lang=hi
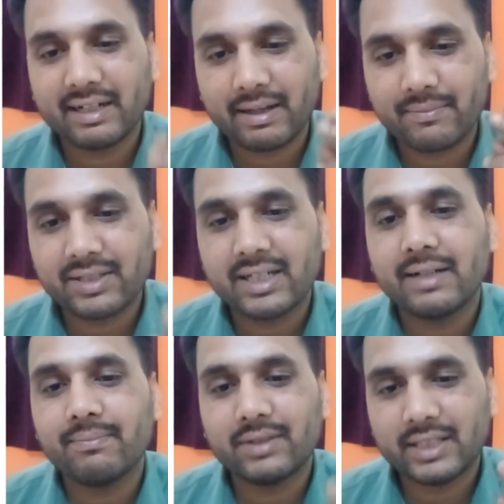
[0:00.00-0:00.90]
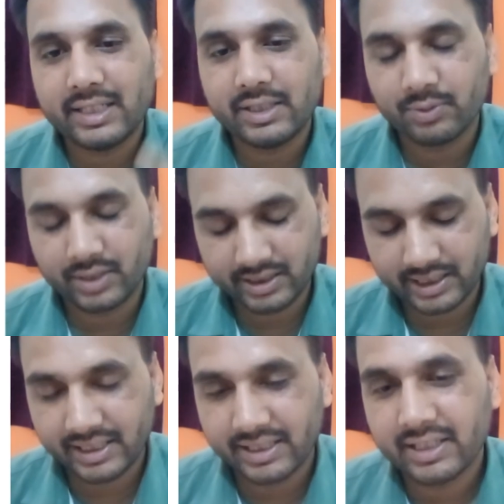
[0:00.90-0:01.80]
कम से कम तीन होना
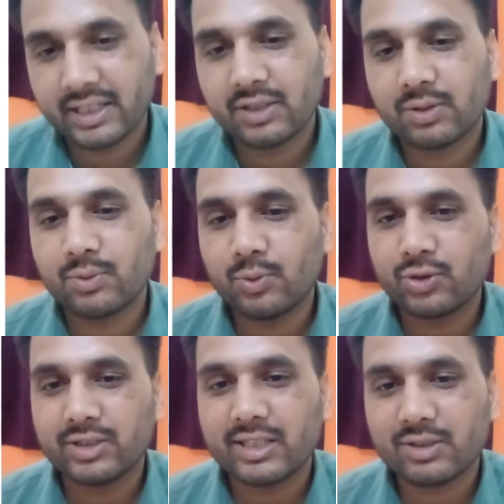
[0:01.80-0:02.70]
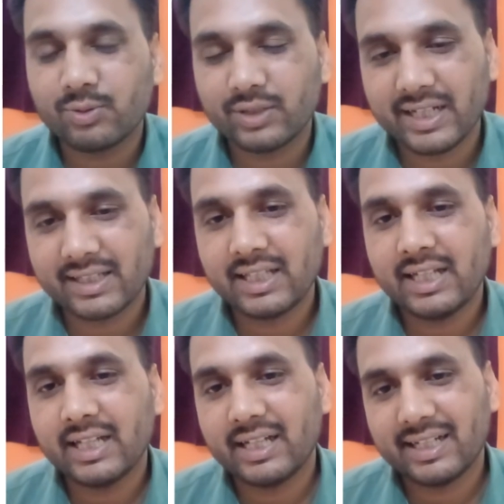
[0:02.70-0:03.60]
चाहिए तो क्वेश्चंस को देखते
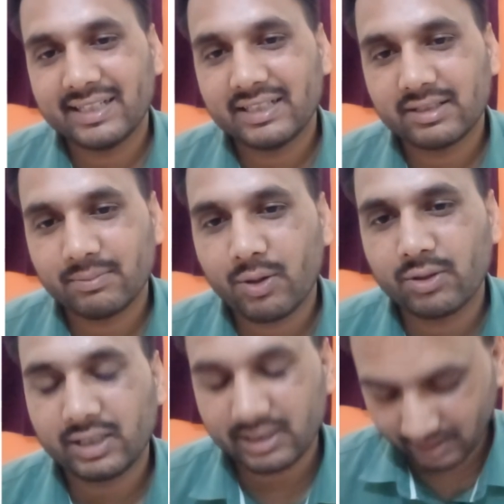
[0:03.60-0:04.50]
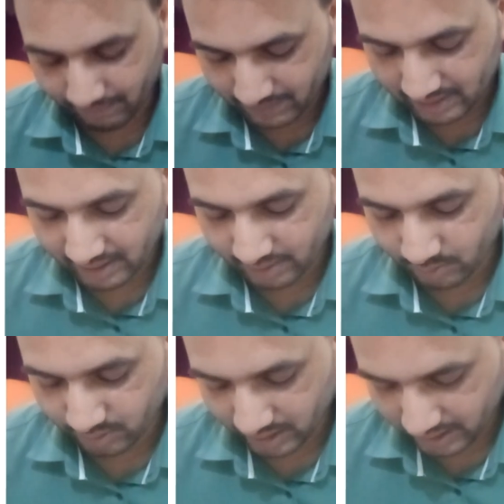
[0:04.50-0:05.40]
हैं इस बहुत ही सिंपल सा
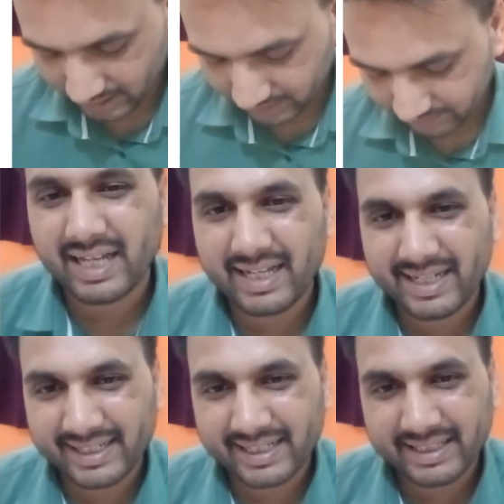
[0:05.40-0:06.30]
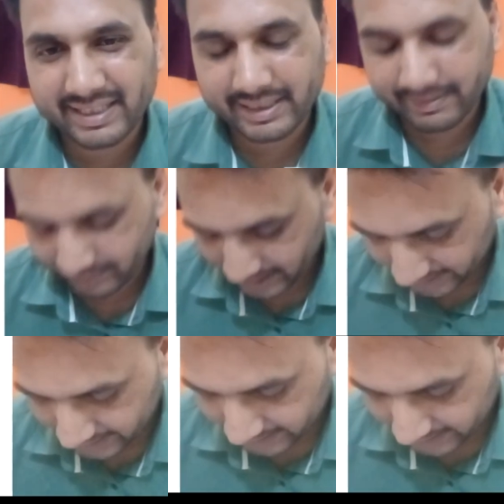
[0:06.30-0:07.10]
क्वेश्चन है एक एक करके हम चेक